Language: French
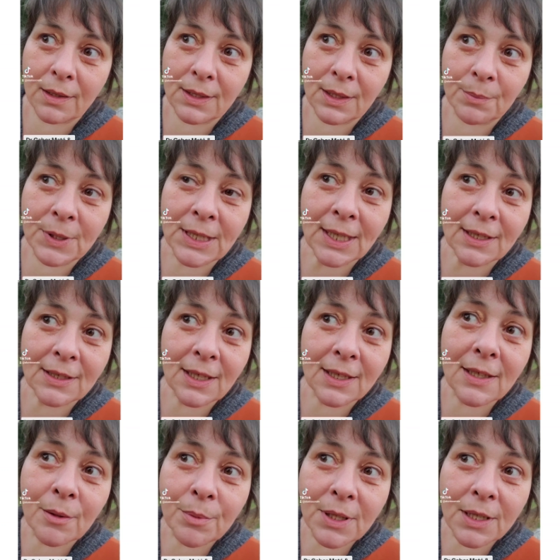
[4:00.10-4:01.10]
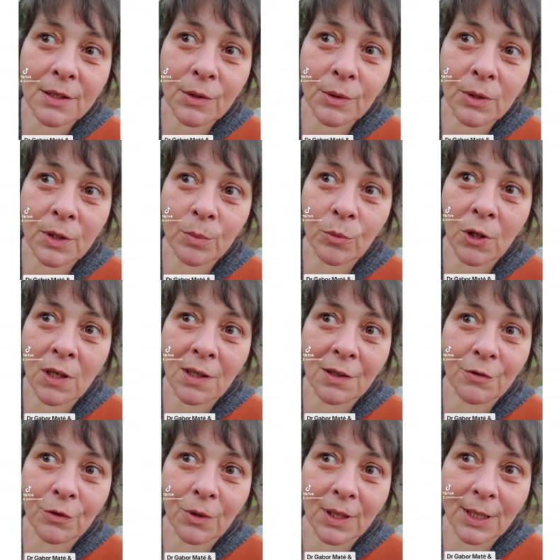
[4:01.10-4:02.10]
Sa maîtresse d'adaptation et moi
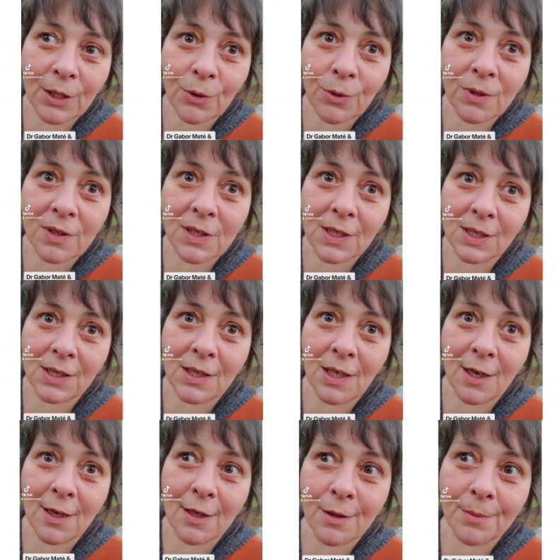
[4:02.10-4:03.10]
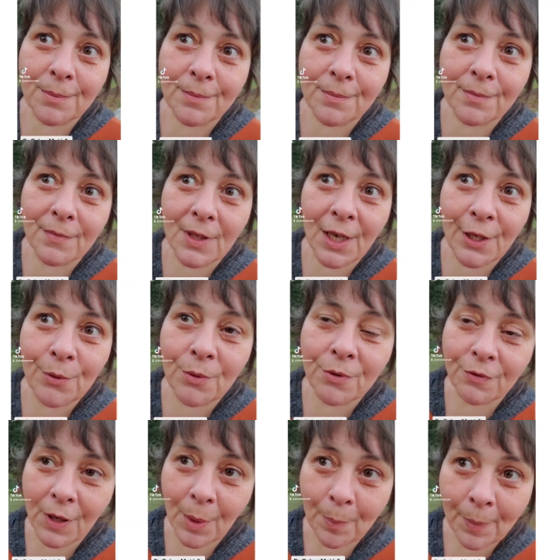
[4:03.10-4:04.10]
avons réussi à, lui
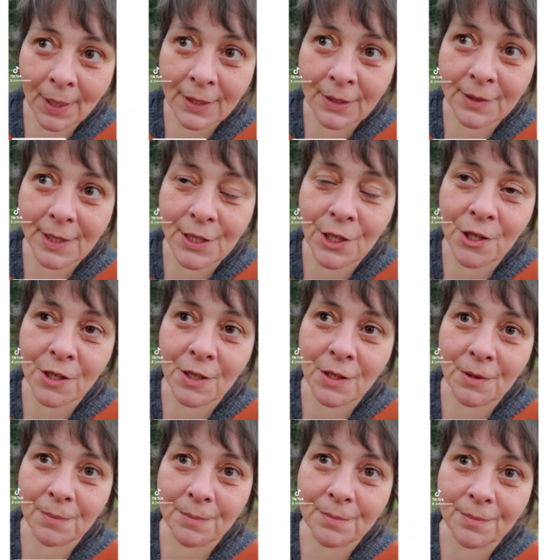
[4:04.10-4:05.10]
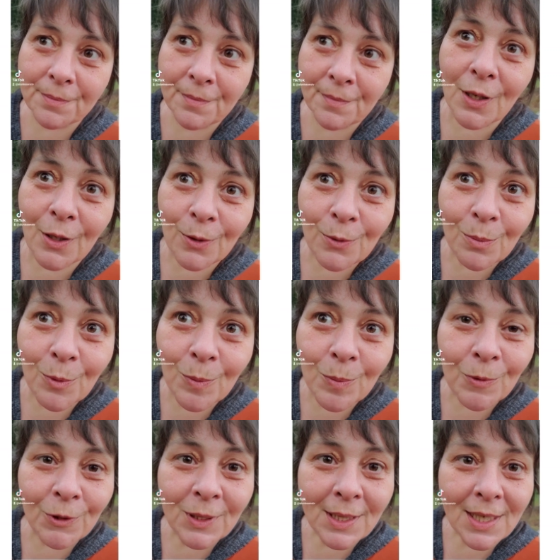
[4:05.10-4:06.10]
faire partager le
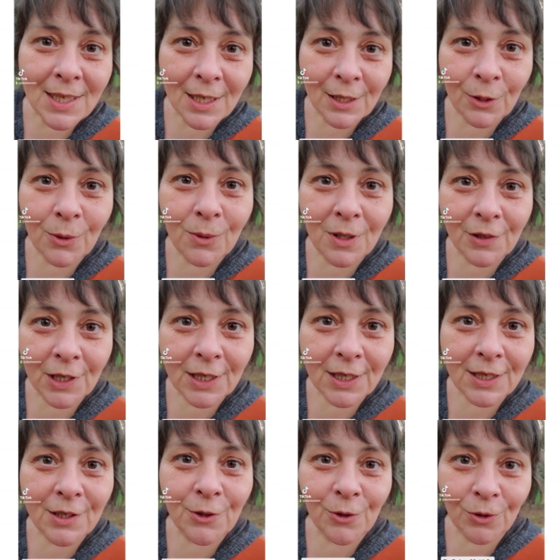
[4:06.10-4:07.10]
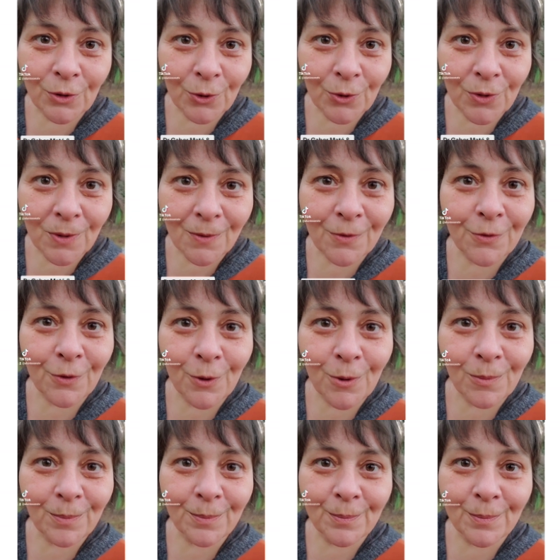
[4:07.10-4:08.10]
moment des cadeaux avec les autres enfants.
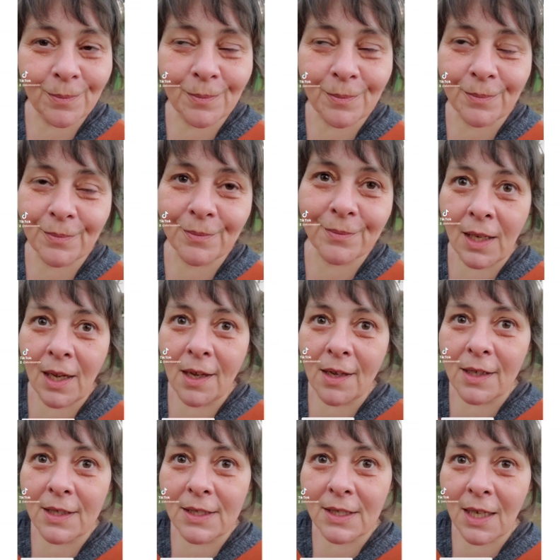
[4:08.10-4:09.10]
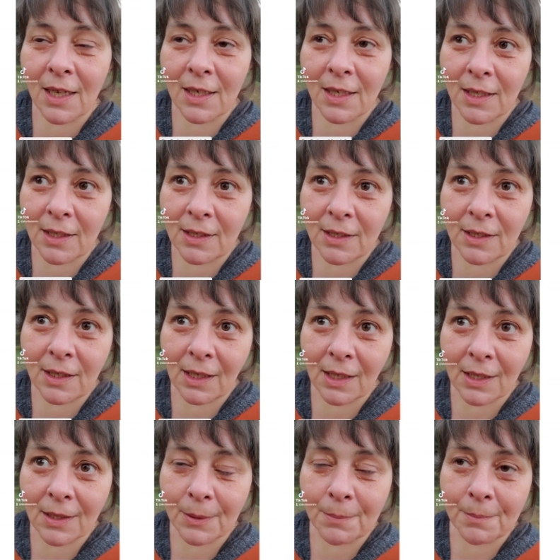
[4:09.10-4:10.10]
Et ça a été
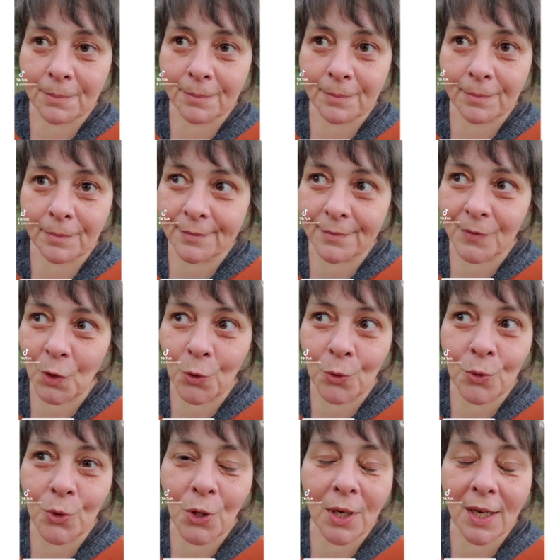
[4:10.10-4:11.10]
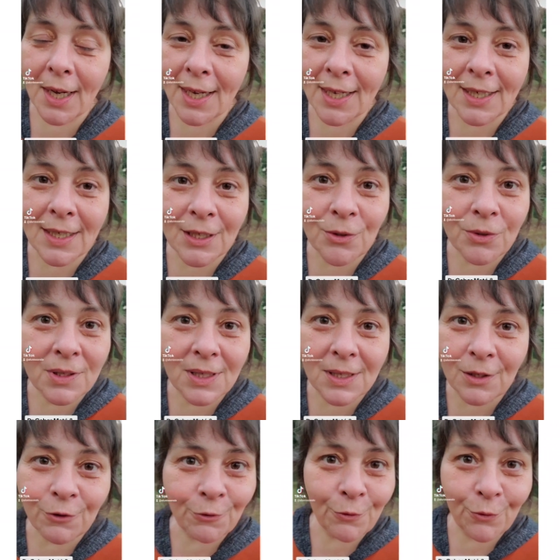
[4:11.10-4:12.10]
euh, une
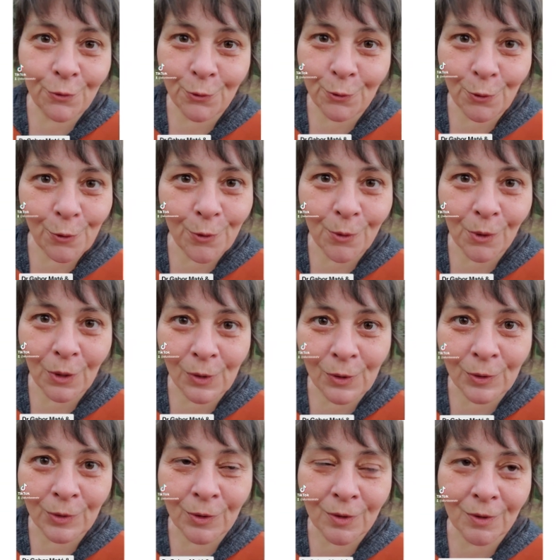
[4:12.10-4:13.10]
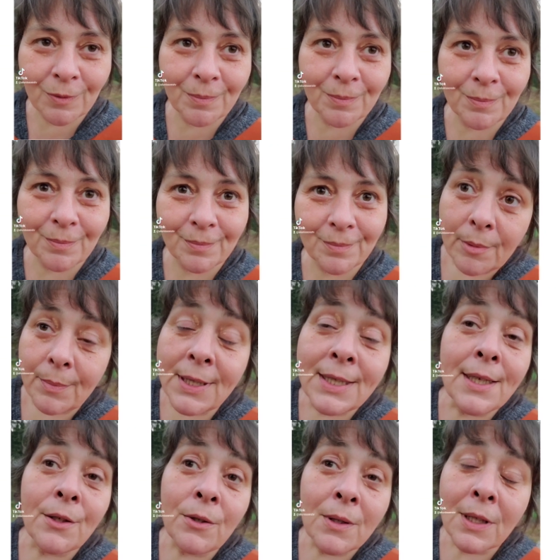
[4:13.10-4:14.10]
réussite fulgurante. Mais il
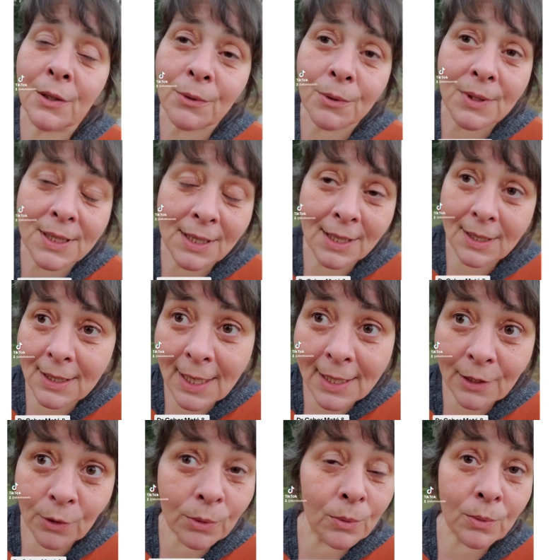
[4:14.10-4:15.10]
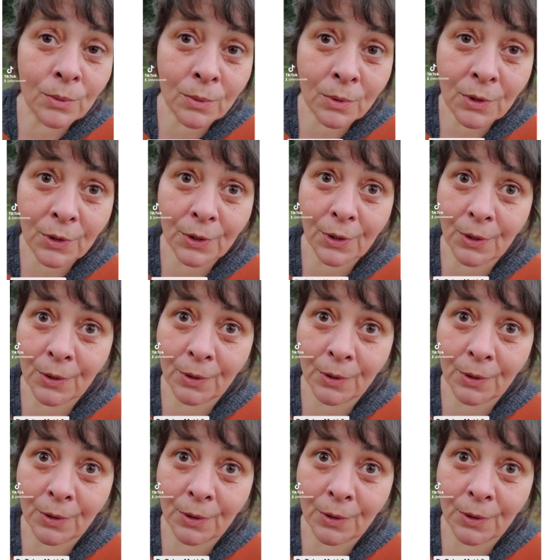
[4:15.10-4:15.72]
y a eu un conseil quelconque.